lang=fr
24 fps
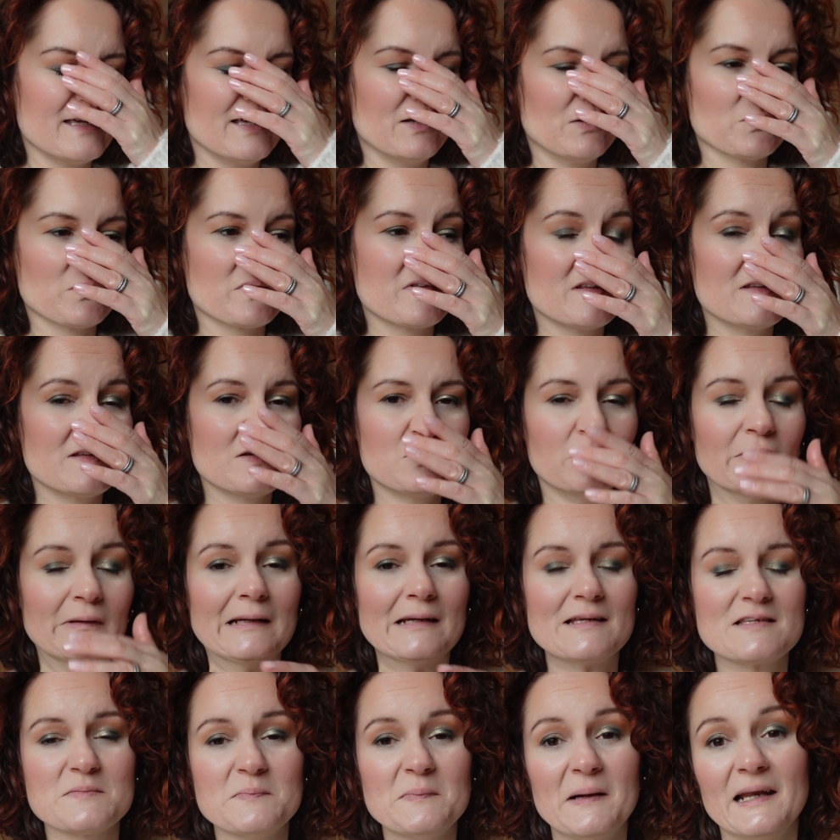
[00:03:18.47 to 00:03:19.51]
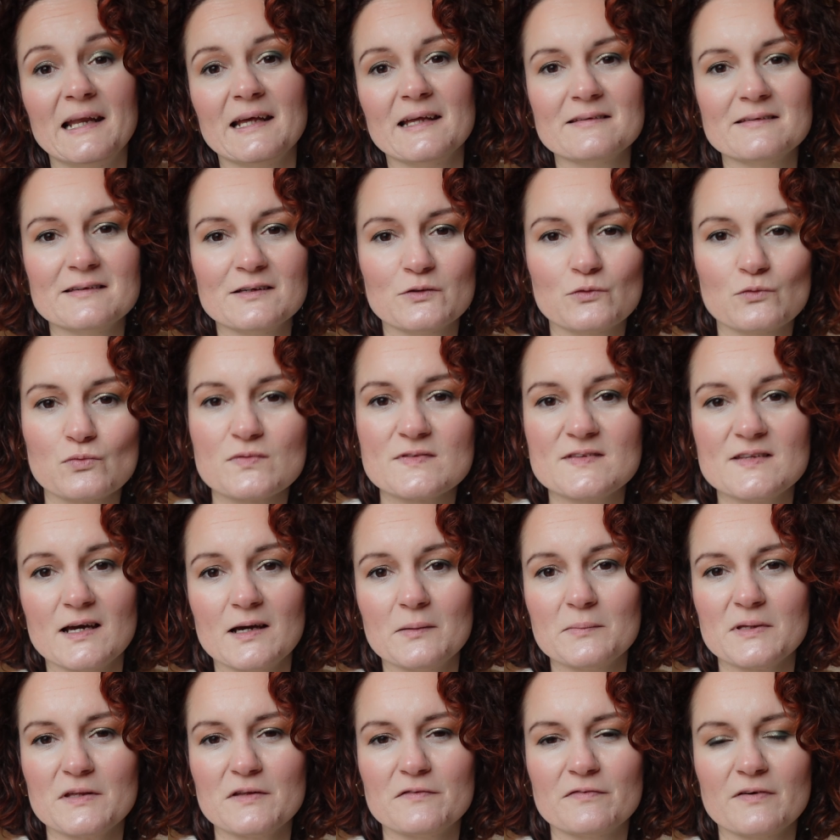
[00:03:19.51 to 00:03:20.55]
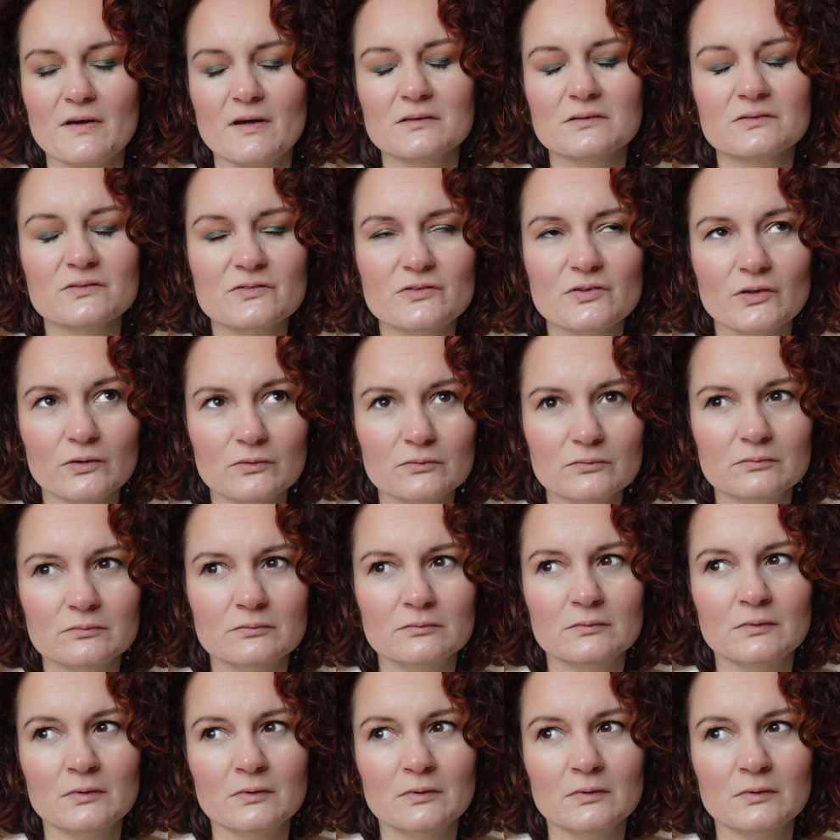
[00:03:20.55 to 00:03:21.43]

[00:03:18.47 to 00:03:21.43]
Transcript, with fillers: On s'est dit qu'on allait se balader, tout ça, mais il fait un temps